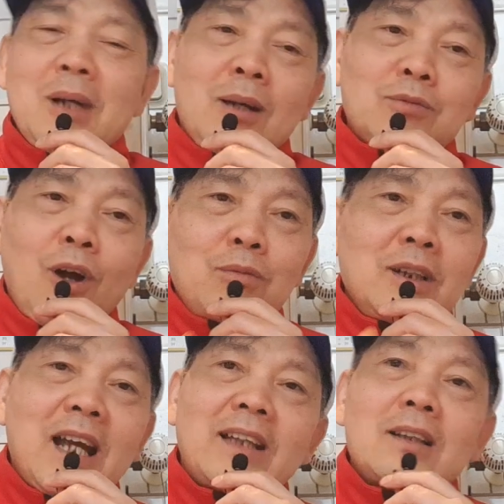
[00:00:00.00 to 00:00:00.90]
bạn học tốt
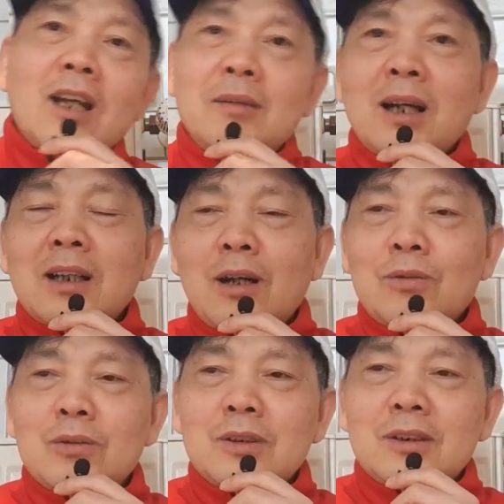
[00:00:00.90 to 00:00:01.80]
đi ai nhắc nhở bạn
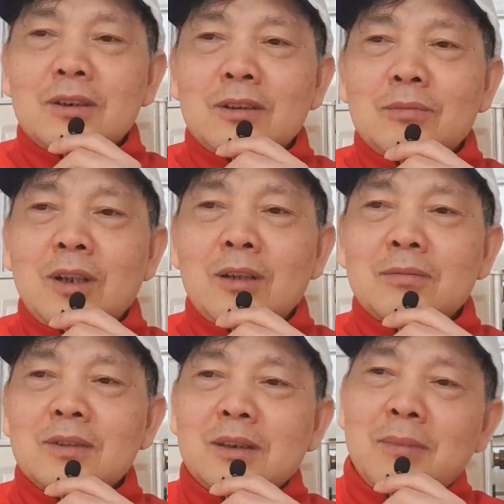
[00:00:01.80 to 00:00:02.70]
đâu đúng không
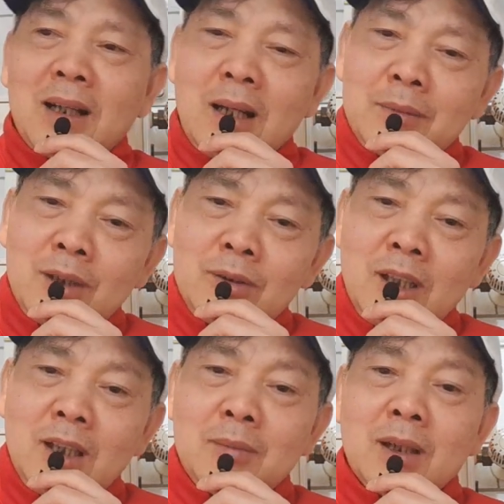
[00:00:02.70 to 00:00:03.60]
bạn làm điều
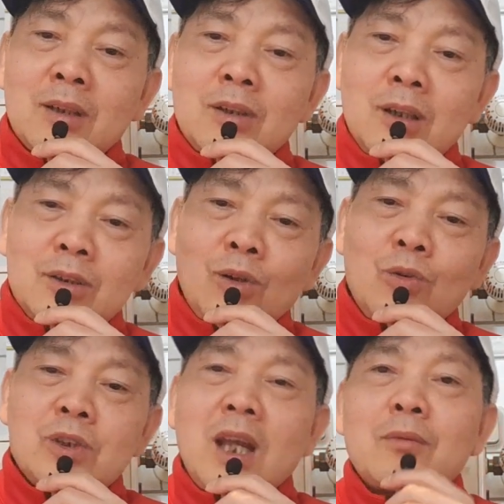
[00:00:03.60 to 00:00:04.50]
gì mà nó trơn
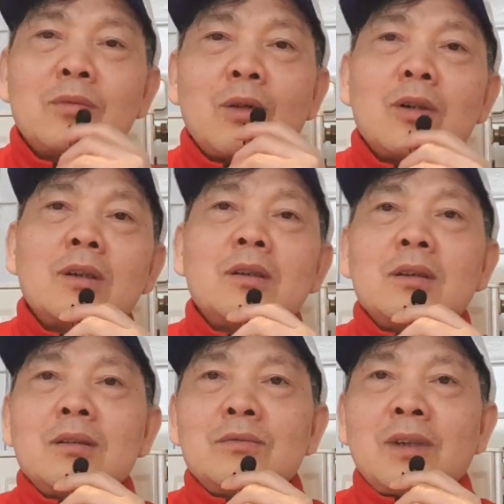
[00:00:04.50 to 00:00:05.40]
tru xếp cũng đâu có
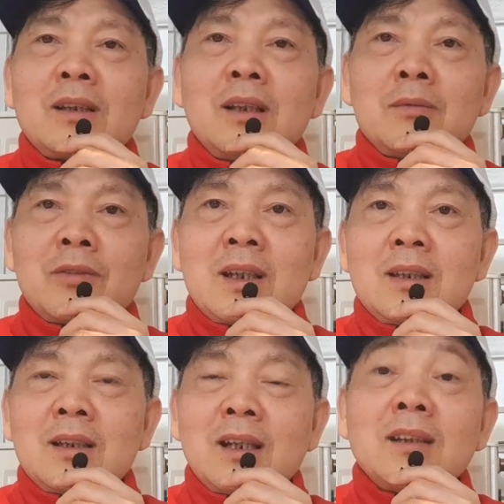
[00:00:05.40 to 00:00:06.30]
phải gì mà phải
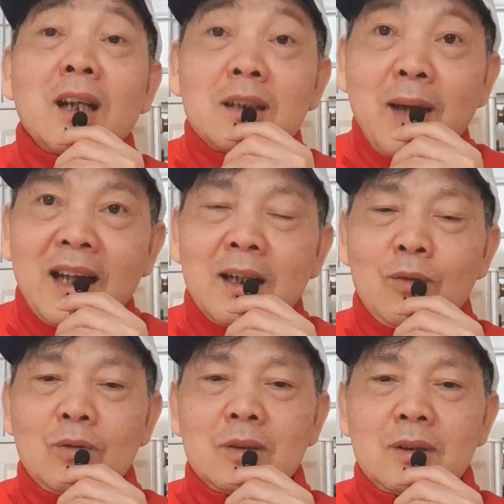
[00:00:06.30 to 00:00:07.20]
lấn cấn với bạn đâu